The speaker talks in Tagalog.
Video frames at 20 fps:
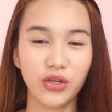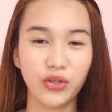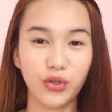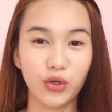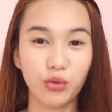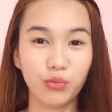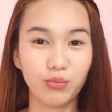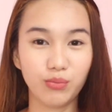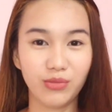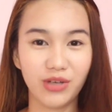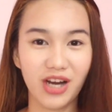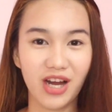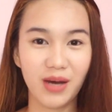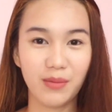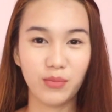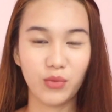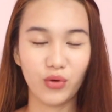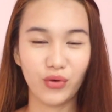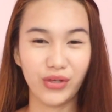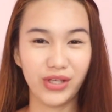yung
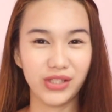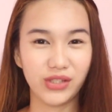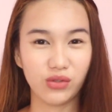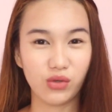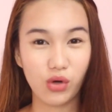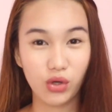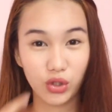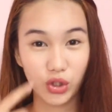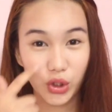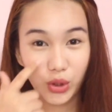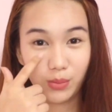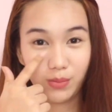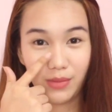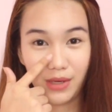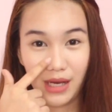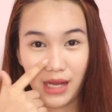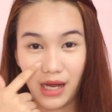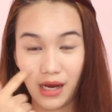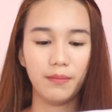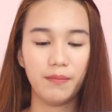bra mo is color
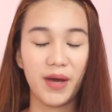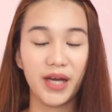black,